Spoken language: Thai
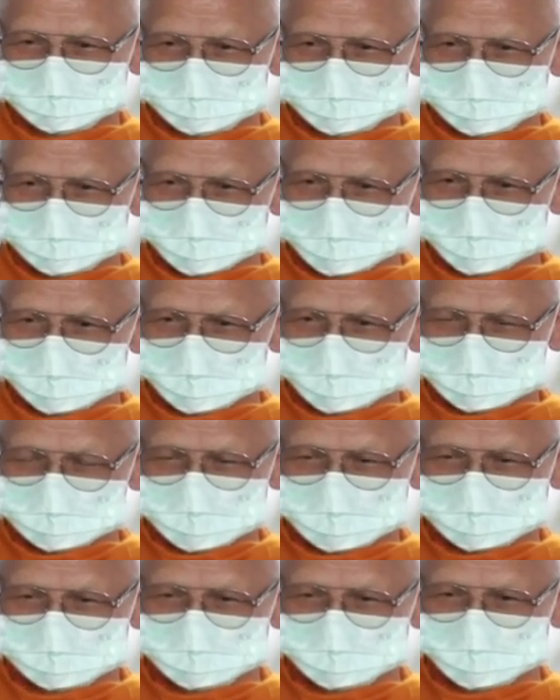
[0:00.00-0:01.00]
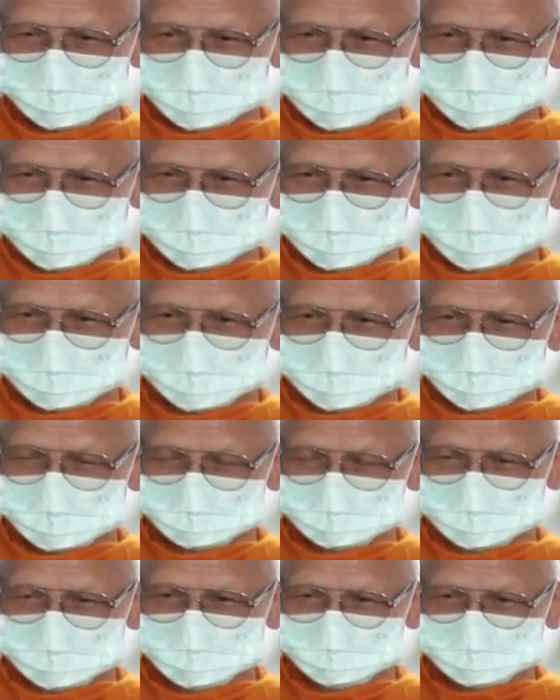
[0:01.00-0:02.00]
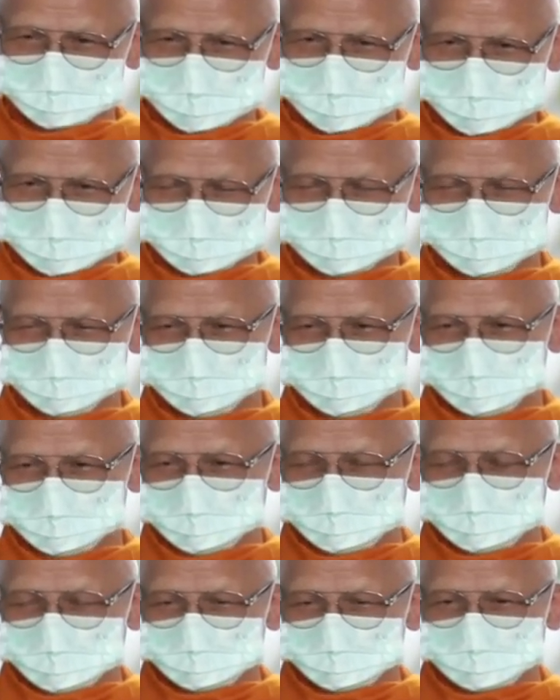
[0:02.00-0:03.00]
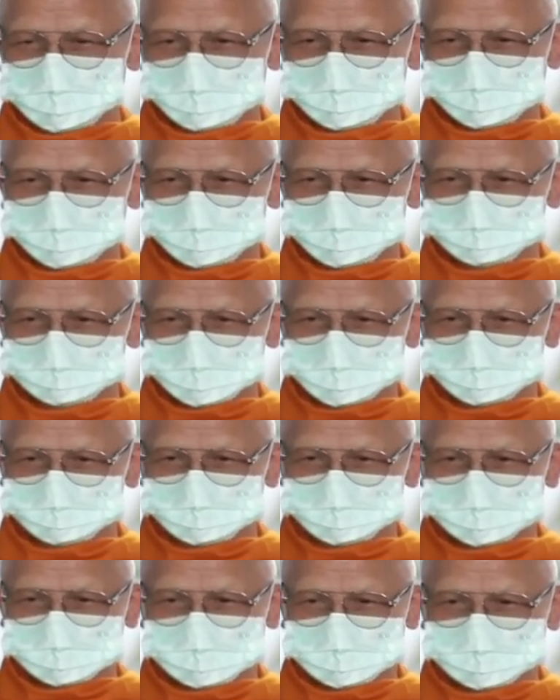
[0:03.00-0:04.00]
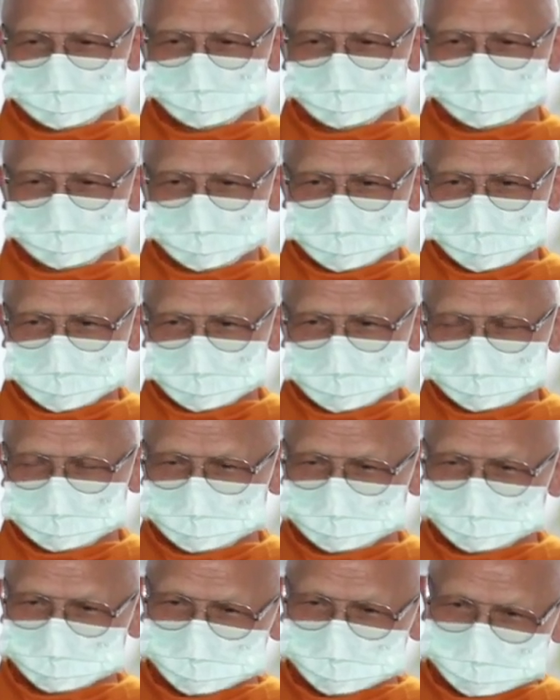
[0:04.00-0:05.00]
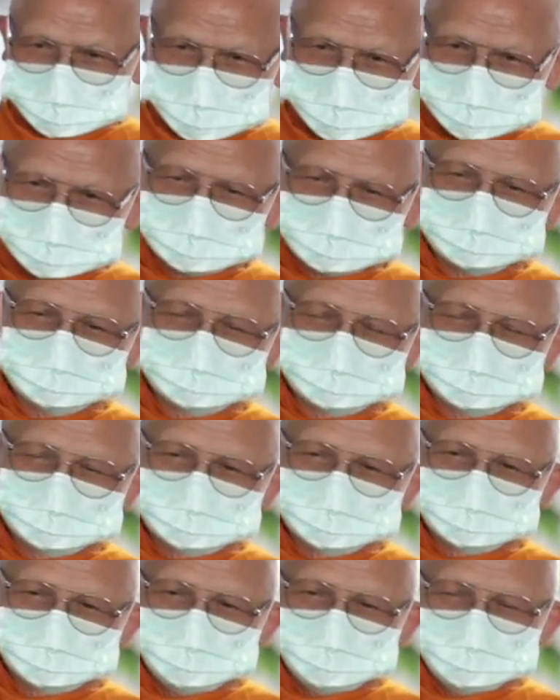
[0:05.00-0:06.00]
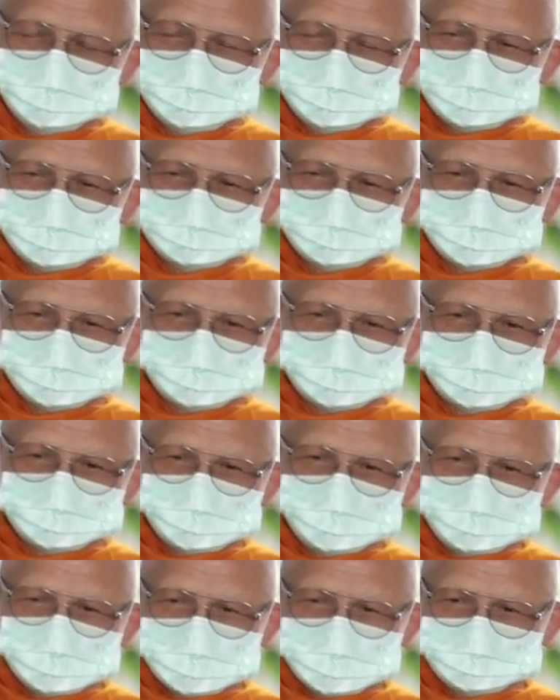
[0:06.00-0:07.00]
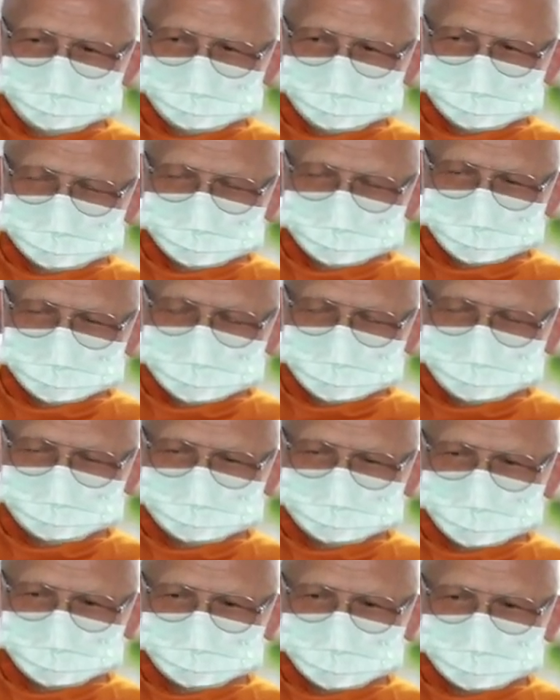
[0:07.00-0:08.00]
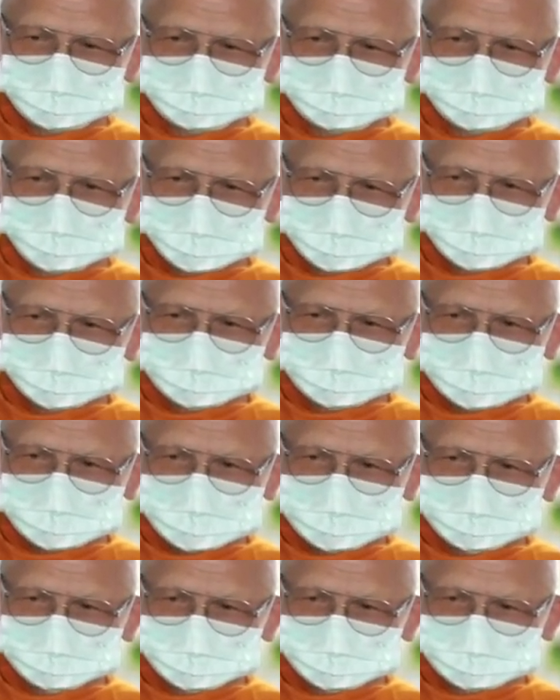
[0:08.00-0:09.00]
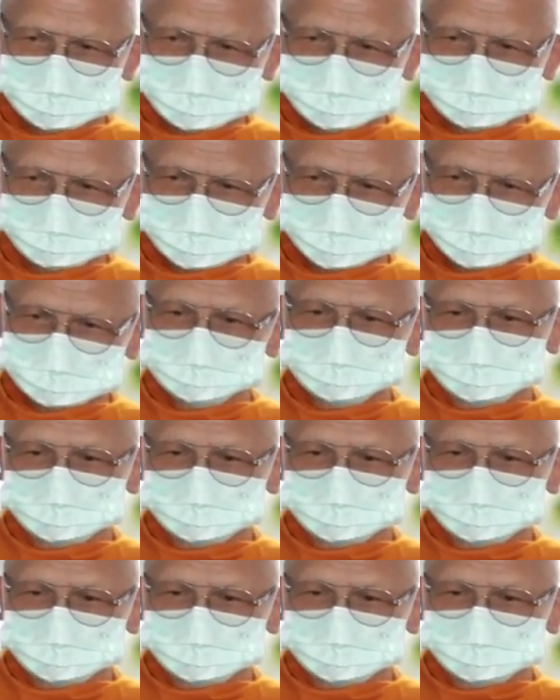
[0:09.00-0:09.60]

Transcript: จงรู้จักตัวเองคำนี้หมายว่าค้นพบแก้วได้ในตัวท่าน ต้องรู้ให้ค้นให้พบว่าพุทธรัตนะมันคืออะ